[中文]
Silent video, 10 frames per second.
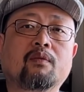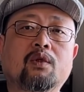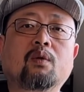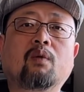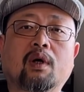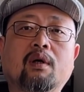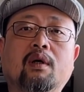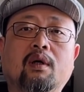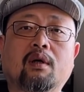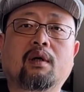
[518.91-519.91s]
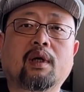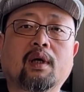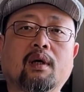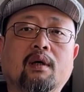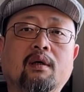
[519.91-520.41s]
就我个人而言
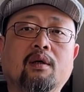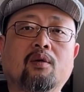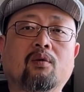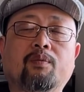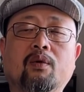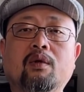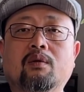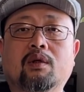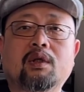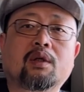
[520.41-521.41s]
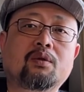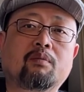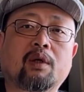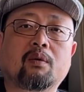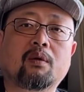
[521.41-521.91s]
啊，我不论是我是要去
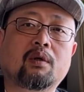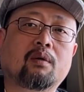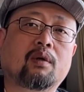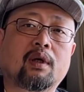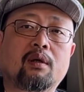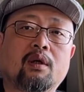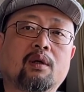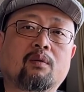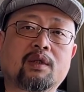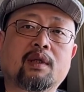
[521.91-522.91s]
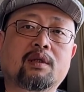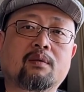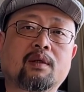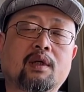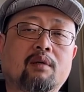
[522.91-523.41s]
美国，或者我我现在生
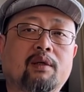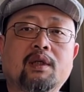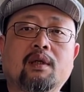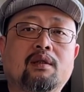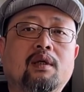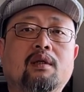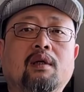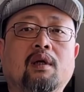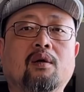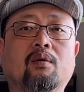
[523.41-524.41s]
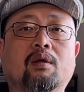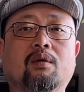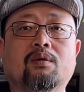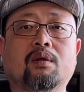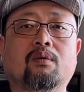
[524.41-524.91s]
活在日本，这这，或者
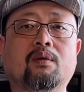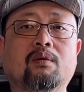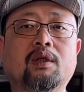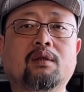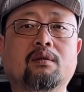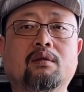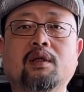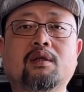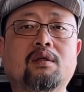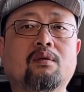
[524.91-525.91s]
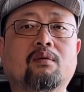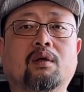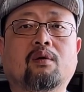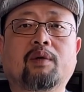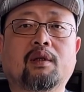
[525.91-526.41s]
我去欧洲，这这个世界对我
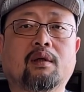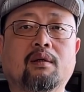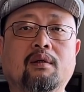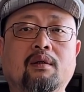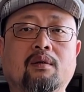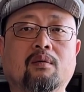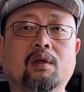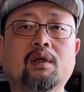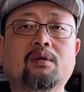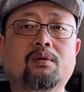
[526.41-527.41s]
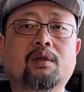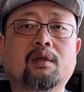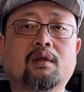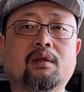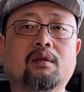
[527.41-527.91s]
是 open 的，我可以去任
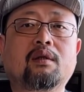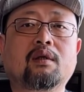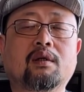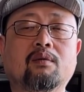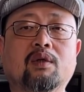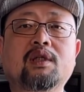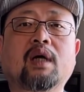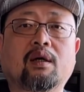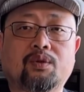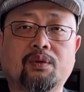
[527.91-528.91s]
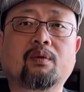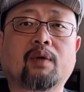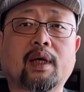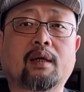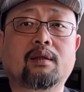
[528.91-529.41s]
何任何我想去的国
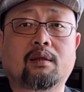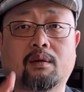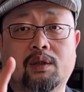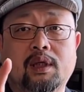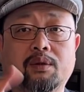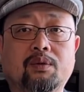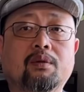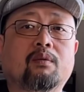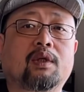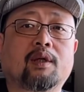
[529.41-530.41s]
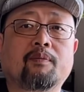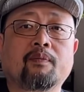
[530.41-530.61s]
家，经常我想去的国家。